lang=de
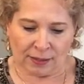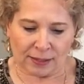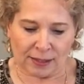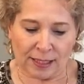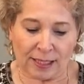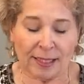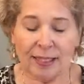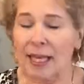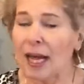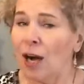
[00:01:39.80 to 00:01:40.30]

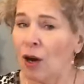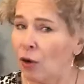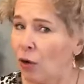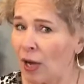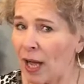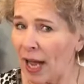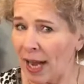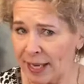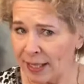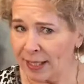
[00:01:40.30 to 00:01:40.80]
die es da
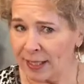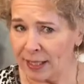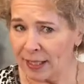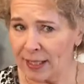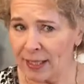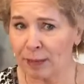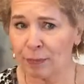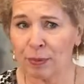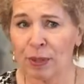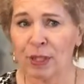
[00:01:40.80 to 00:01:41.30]
auch einige
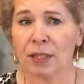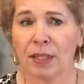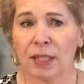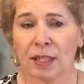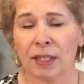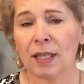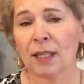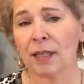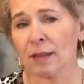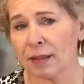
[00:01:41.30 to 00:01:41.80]
gibt, die
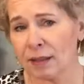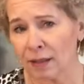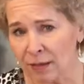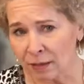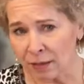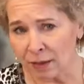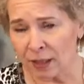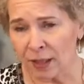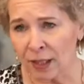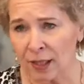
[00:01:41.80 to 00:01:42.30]
da äh,
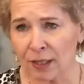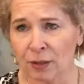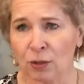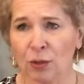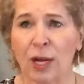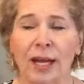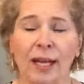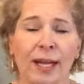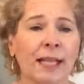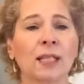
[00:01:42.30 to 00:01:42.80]

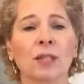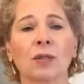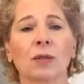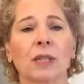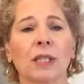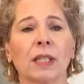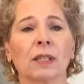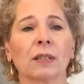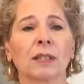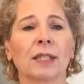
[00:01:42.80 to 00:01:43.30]
zur
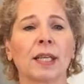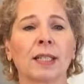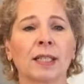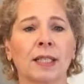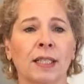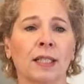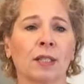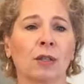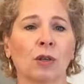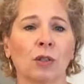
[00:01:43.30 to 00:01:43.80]
Ergänzung ihrer
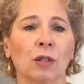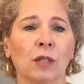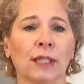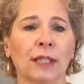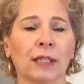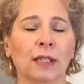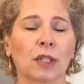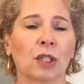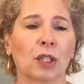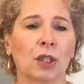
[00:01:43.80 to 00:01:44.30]

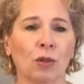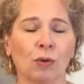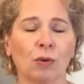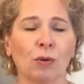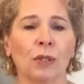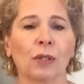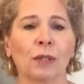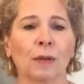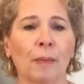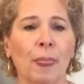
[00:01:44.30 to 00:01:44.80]

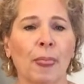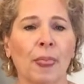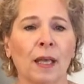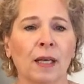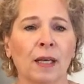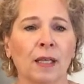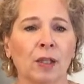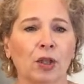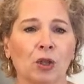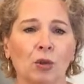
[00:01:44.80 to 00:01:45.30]
Textilkollektion
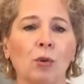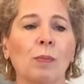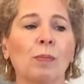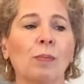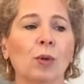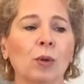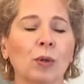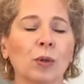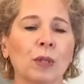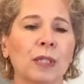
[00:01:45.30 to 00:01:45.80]
Schuhe
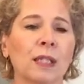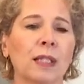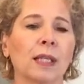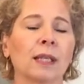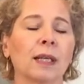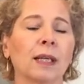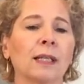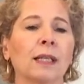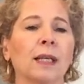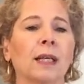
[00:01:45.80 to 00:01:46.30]

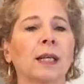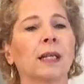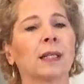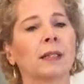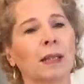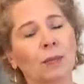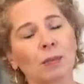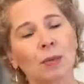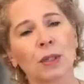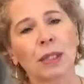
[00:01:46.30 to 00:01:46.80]
produzieren,
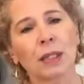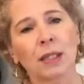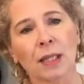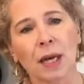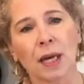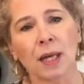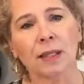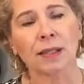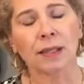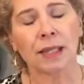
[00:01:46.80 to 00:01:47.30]
da muss ich
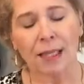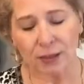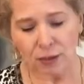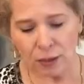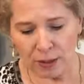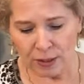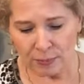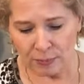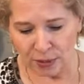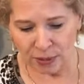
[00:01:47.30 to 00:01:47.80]
sagen, da
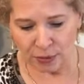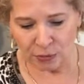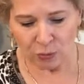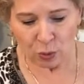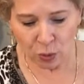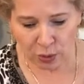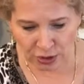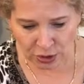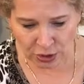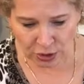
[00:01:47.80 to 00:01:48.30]
sollte bitte
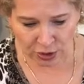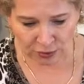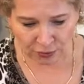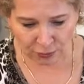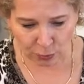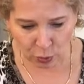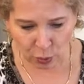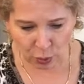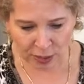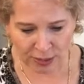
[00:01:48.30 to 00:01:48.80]
Vorsicht
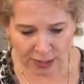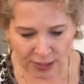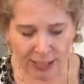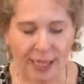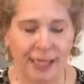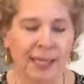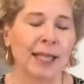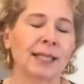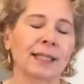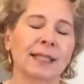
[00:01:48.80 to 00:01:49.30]
geboten
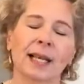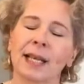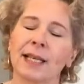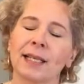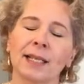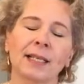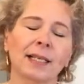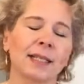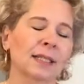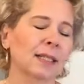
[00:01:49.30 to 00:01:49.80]
sein, es sei
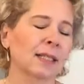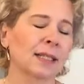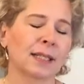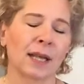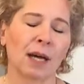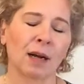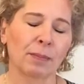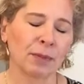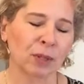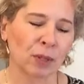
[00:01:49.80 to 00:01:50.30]
denn, es ist
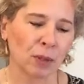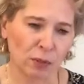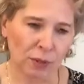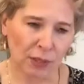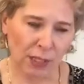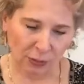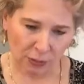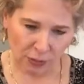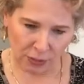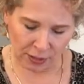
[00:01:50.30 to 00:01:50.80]
der
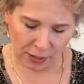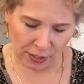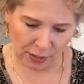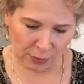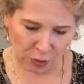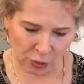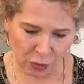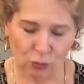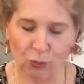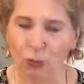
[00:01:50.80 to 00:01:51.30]
absolute
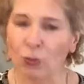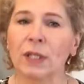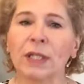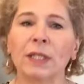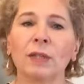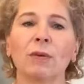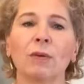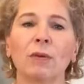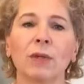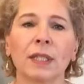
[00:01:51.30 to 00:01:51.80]
Ausnahmeschuh,
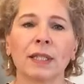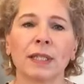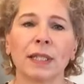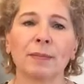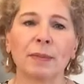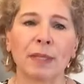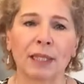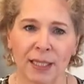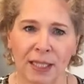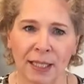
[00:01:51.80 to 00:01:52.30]
ohne
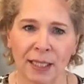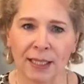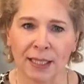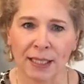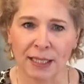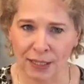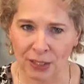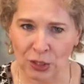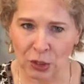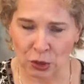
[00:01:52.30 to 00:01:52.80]
dem das Kind
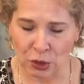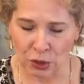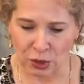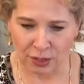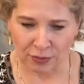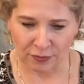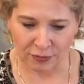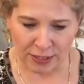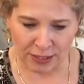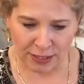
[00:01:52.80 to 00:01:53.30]
jetzt
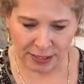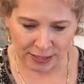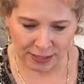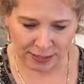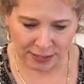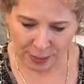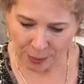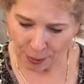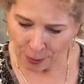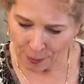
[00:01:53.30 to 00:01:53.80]
nicht gewillt ist,